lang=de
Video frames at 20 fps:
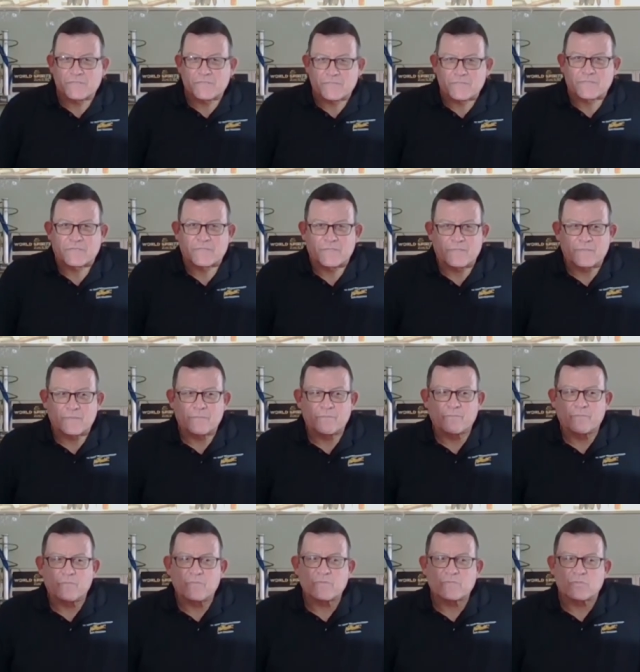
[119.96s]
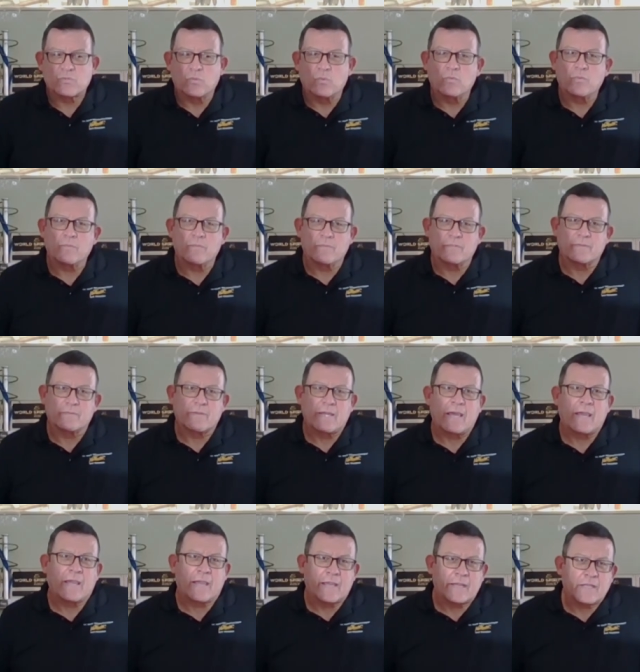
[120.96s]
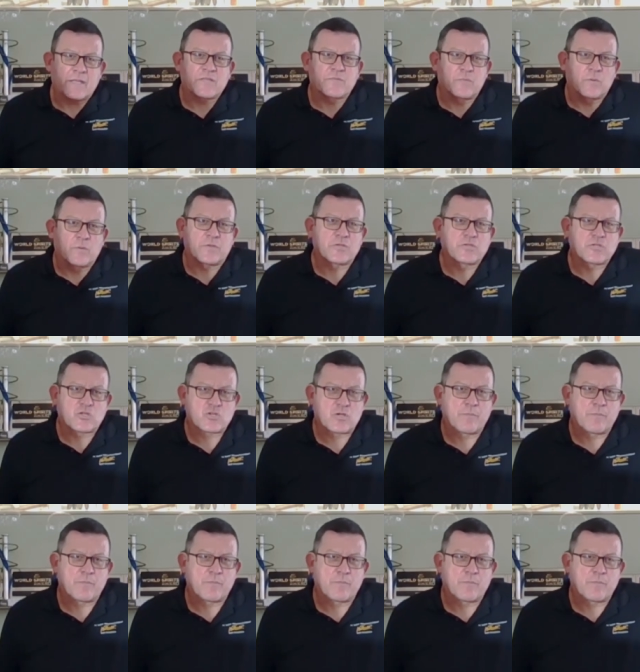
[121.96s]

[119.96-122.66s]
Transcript: ist ähm, so, eigentlich wollte ich ja